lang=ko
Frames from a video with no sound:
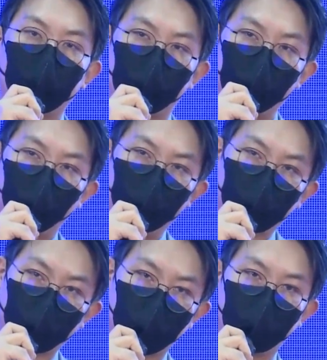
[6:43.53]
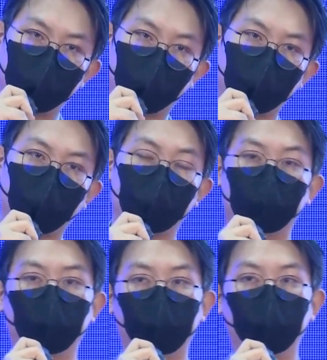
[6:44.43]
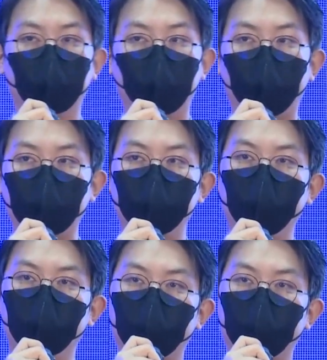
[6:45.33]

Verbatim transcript: 기업이 저장한 데이터든 아니면